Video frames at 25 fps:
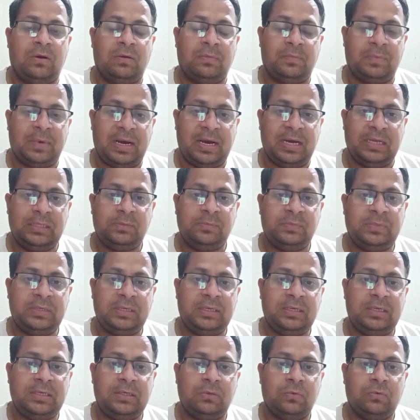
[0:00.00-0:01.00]
और बाद
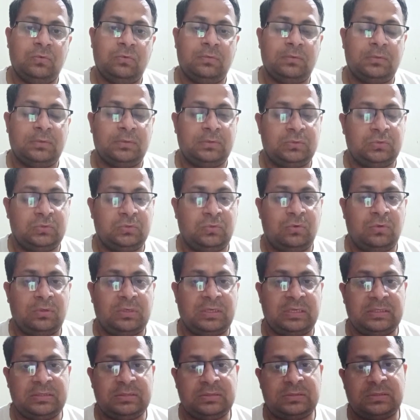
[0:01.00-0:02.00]
में जो
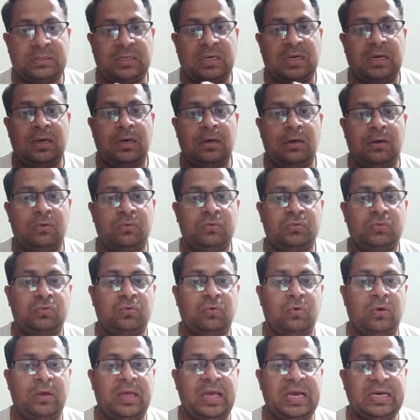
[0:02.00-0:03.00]
केस था
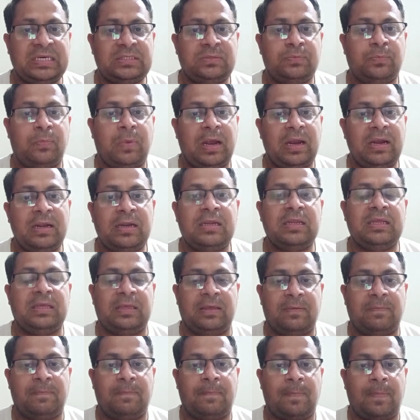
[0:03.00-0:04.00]
उसको एक्स पार्टी
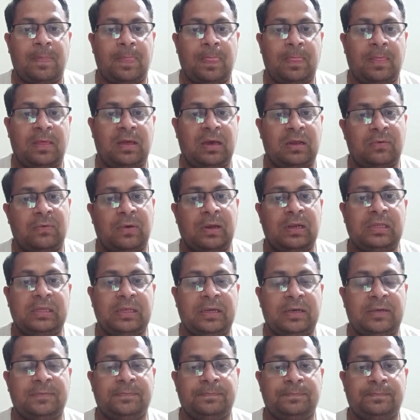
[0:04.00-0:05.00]
करवा
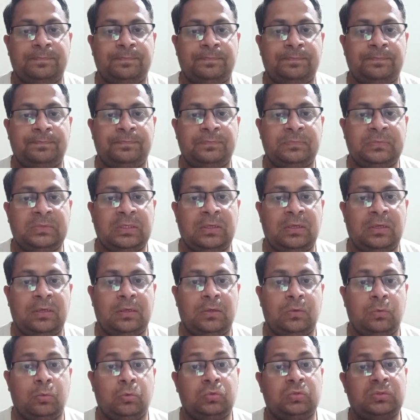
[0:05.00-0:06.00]
लिया
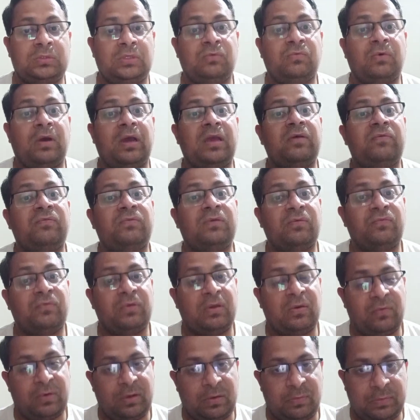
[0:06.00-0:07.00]
उसकी वाइफ के
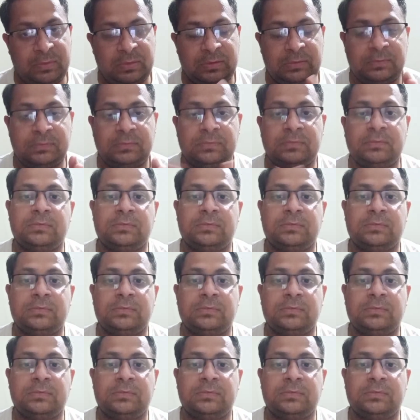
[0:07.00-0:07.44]
फेवर में